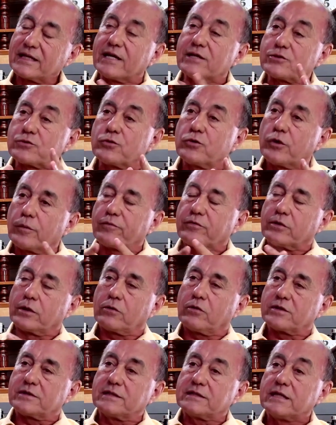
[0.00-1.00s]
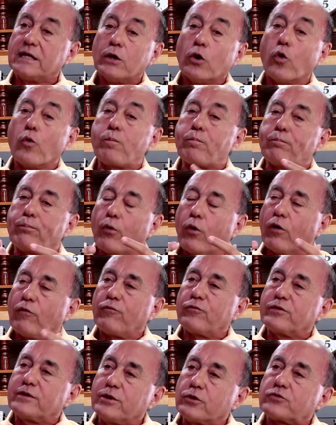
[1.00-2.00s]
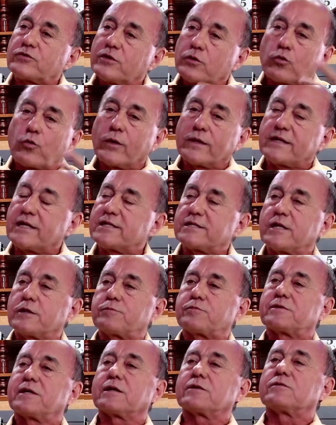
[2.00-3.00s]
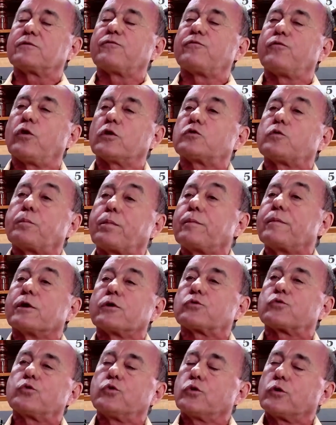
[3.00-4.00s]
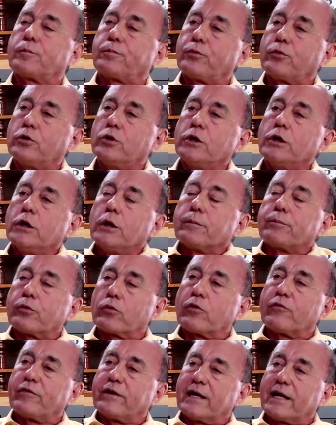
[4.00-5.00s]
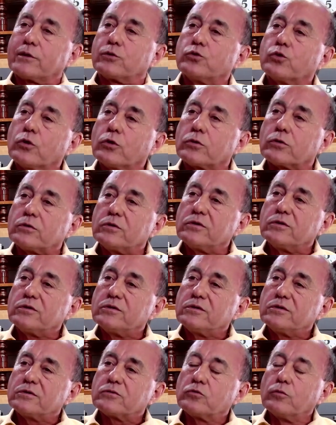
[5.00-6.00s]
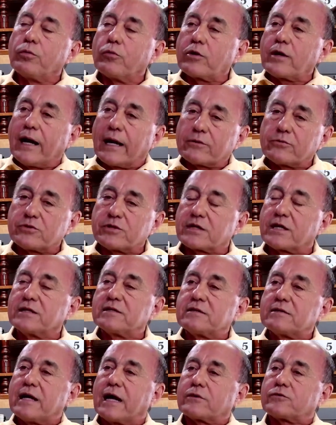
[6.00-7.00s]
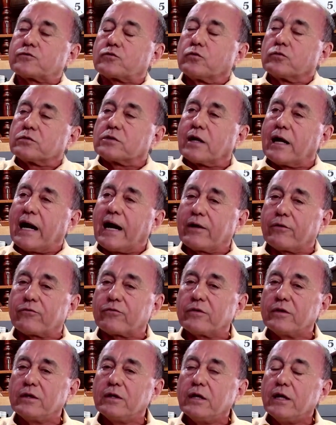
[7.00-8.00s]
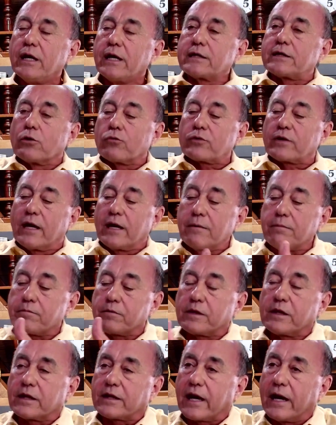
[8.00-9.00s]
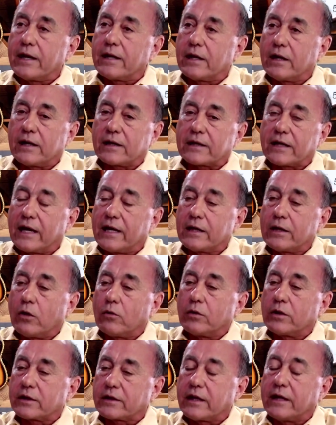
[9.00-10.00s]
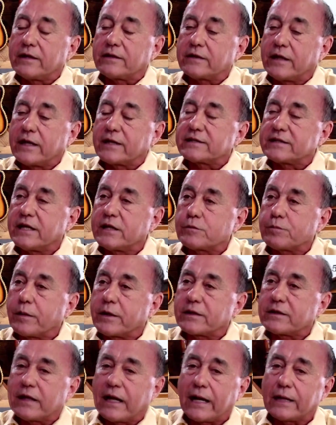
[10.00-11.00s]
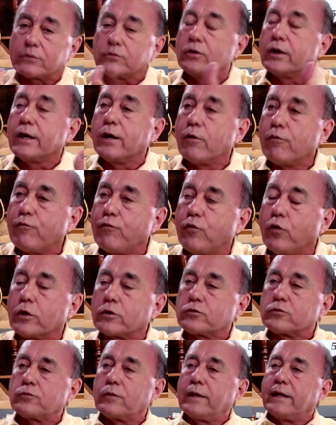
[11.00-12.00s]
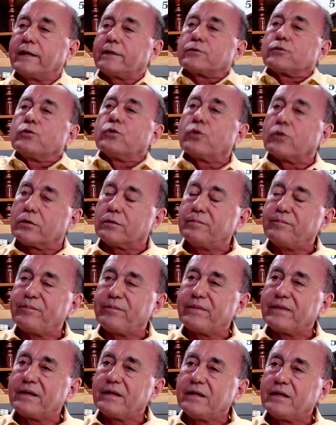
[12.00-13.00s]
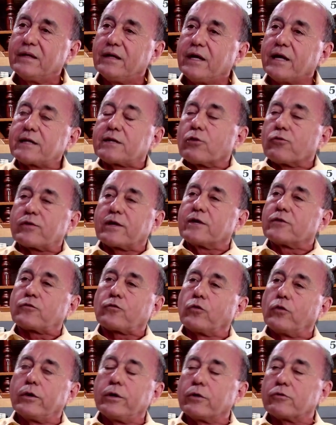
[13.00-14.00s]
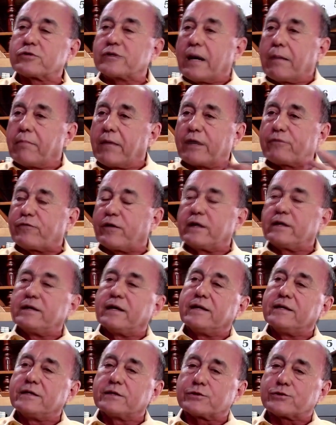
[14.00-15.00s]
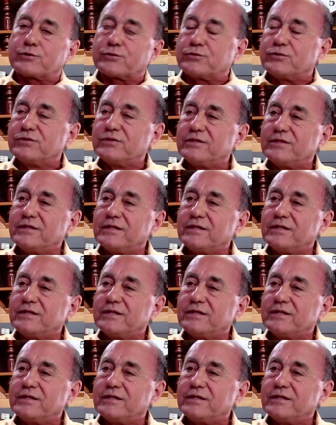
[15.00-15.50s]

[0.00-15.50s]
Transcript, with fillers: Quem sou eu para fazer um negócio desse? O povo deu 56% de voto no primeiro turno para o governador, com um bocado de candidatos contrários. Então, quem, quem, ah, quem, é quem tem que ser respeitado é o voto do eleitor. Então, quem sou eu? Jamais faria isso.